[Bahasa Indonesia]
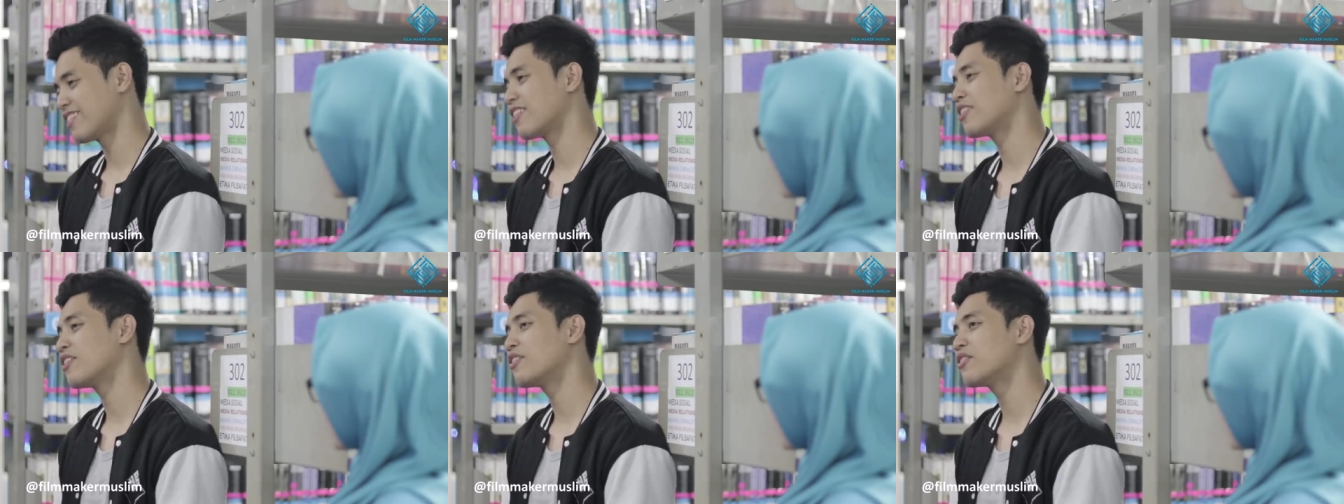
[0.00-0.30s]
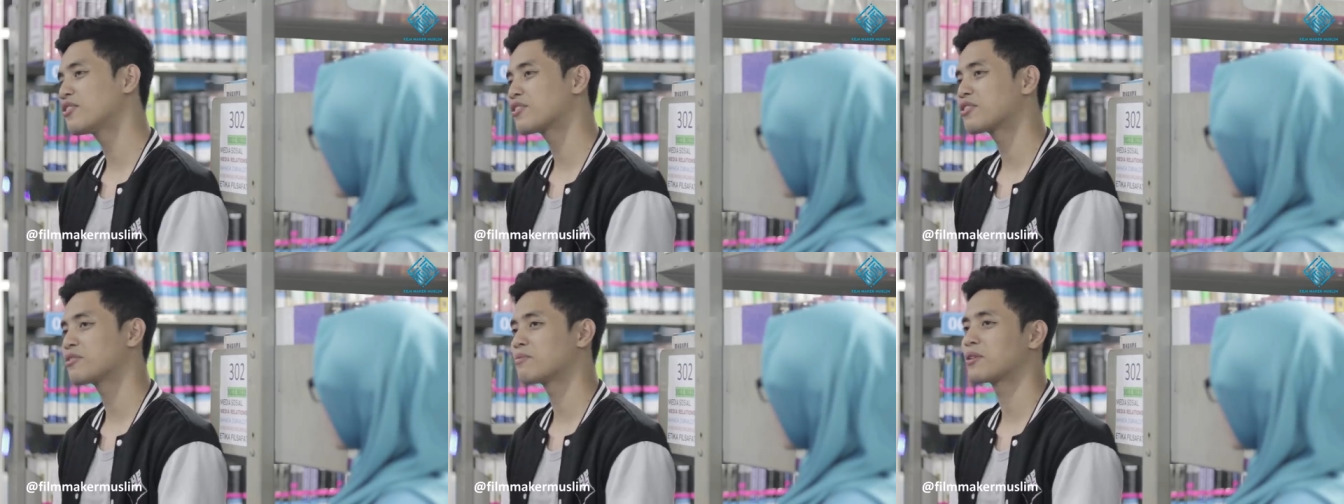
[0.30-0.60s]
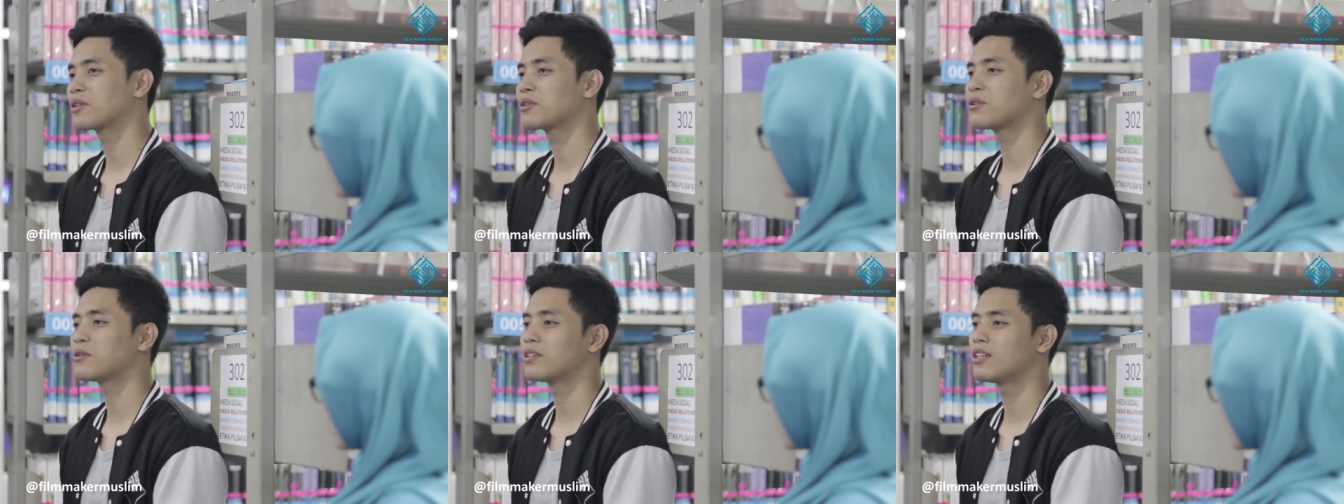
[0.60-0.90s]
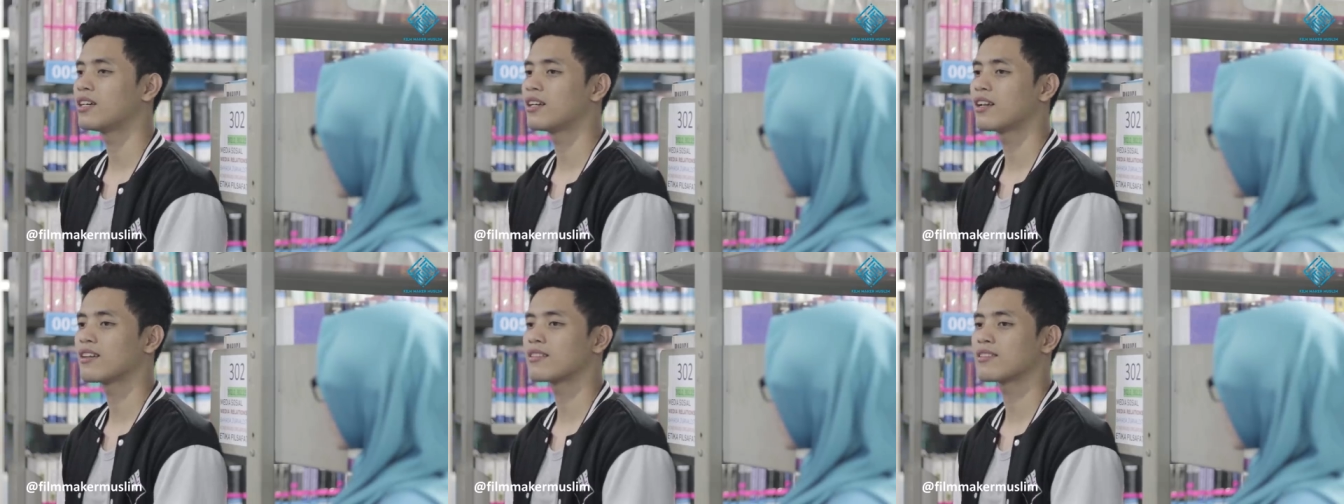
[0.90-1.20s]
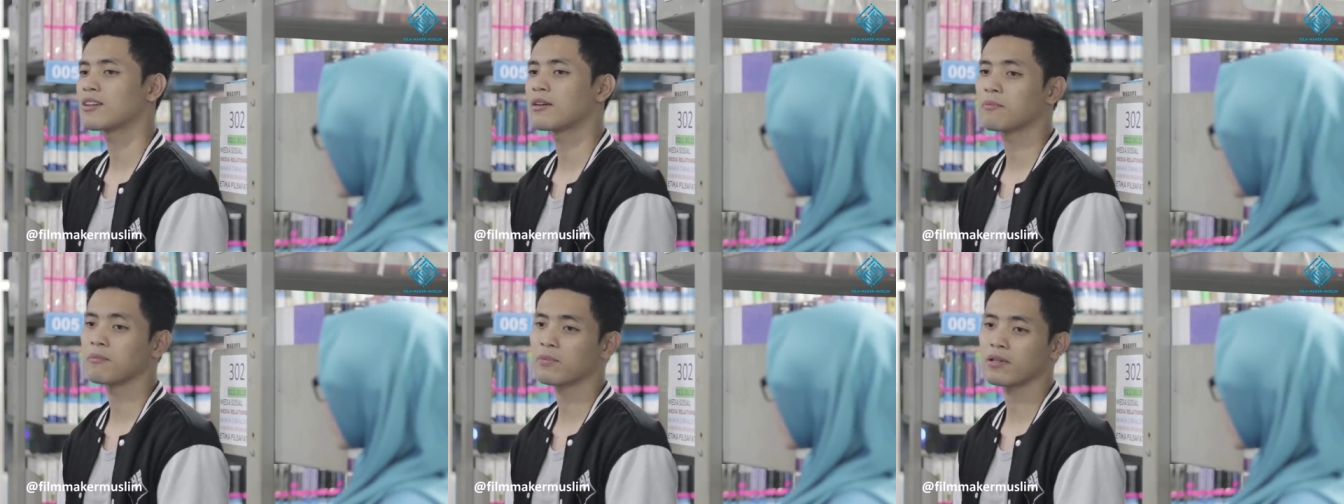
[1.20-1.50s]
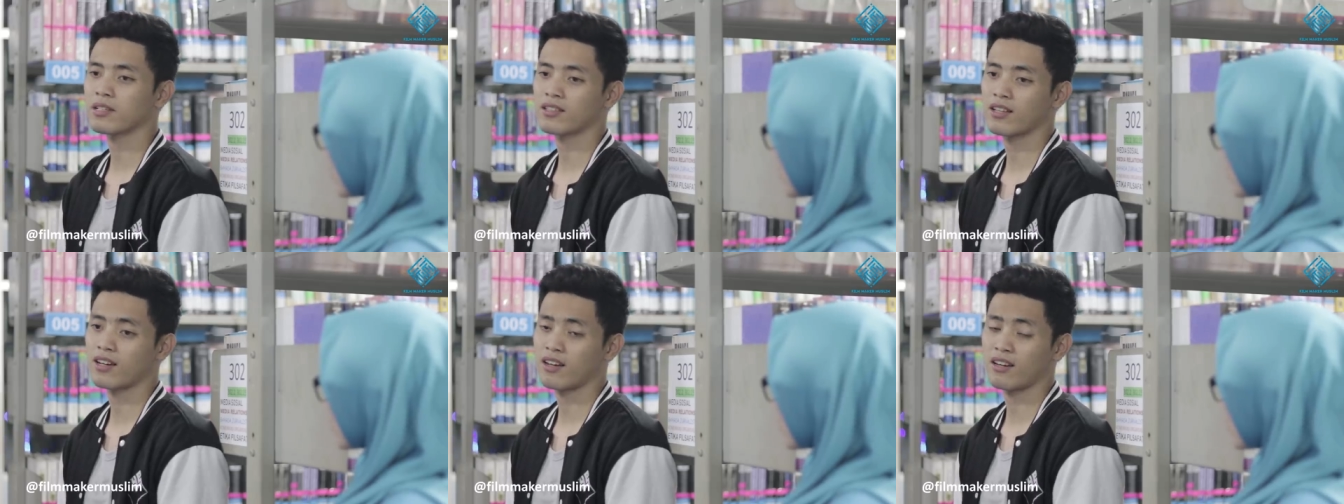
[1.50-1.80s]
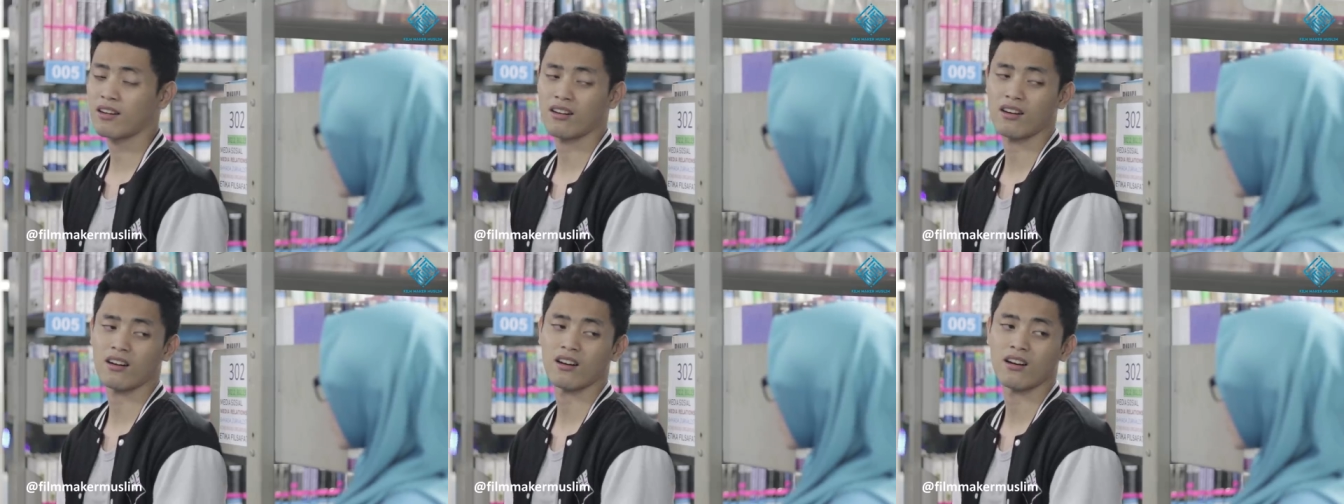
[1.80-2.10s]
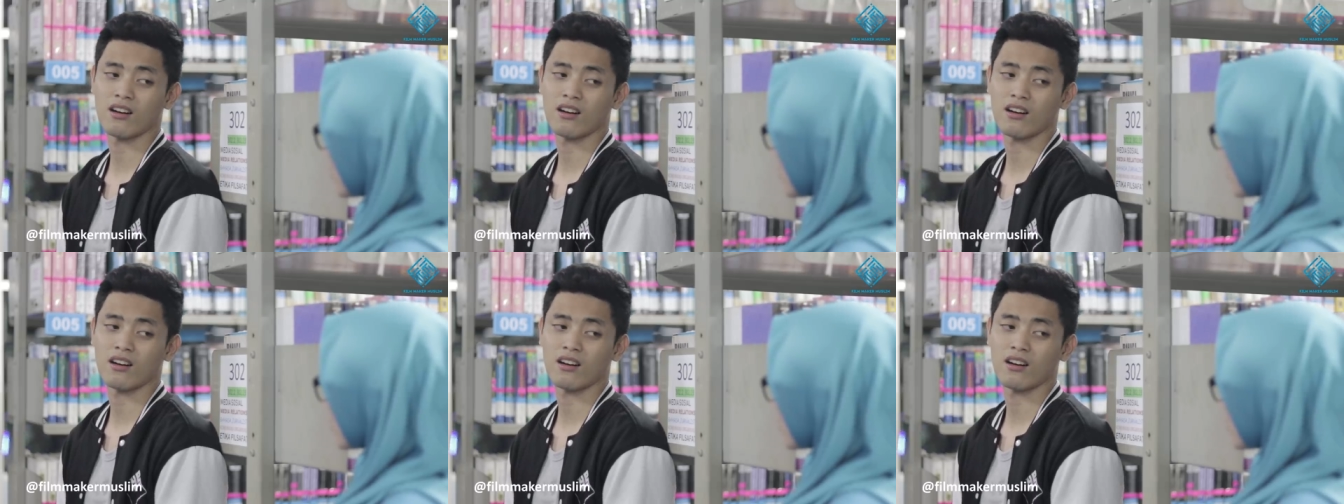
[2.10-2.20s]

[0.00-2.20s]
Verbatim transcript: Lu teman gue dari SMP, Tar.